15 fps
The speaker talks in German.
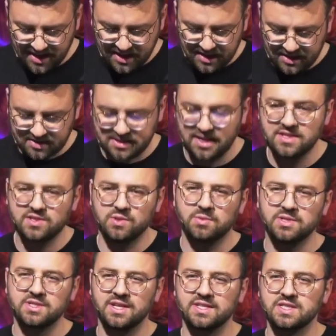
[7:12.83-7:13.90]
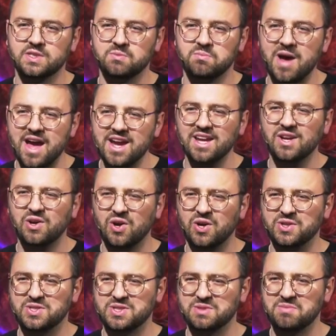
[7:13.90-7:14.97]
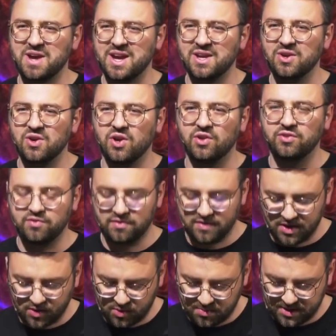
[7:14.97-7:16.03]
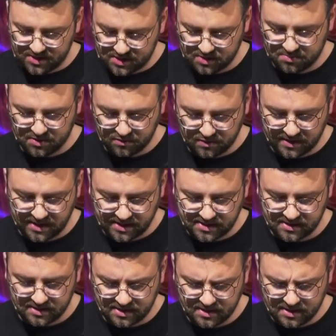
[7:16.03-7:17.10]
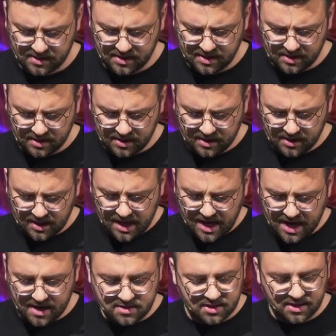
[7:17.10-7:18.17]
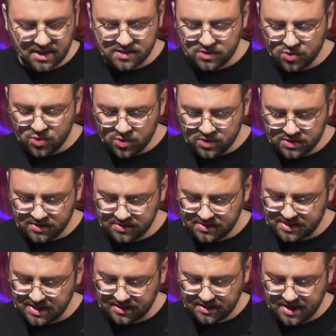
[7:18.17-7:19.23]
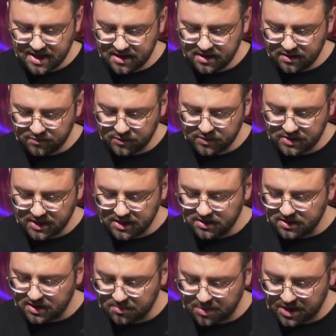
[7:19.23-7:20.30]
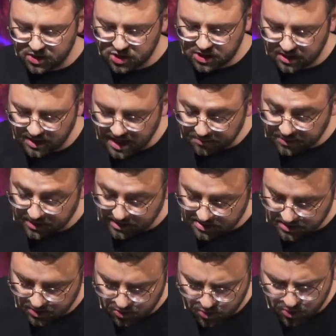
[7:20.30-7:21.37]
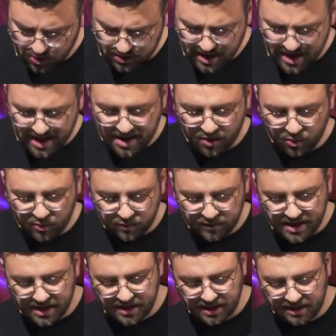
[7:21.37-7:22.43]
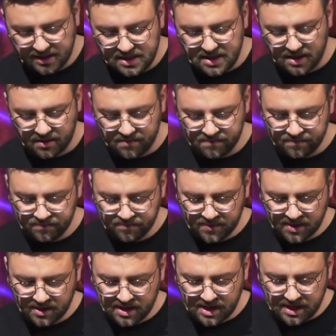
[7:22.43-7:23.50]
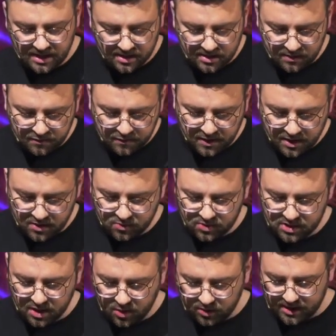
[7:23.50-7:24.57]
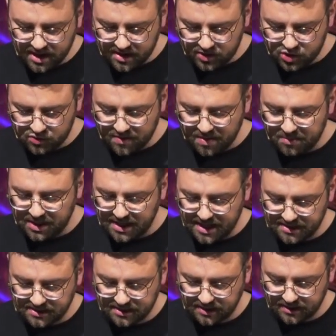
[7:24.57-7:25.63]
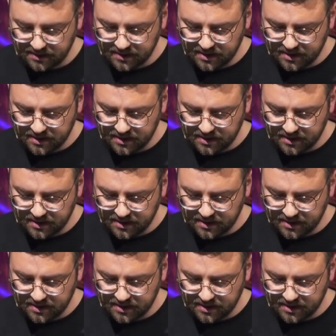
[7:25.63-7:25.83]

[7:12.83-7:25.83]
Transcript: Das heißt übersetzt, mein Gott, mein Gott, warum hast du mich verlassen? Als sie das hörten, sagten einige von denen, die dabei standen, habt ihr das gehört? Er ruft nach Elia. Einer lief hin und tauchte einen Schwamm in Essig.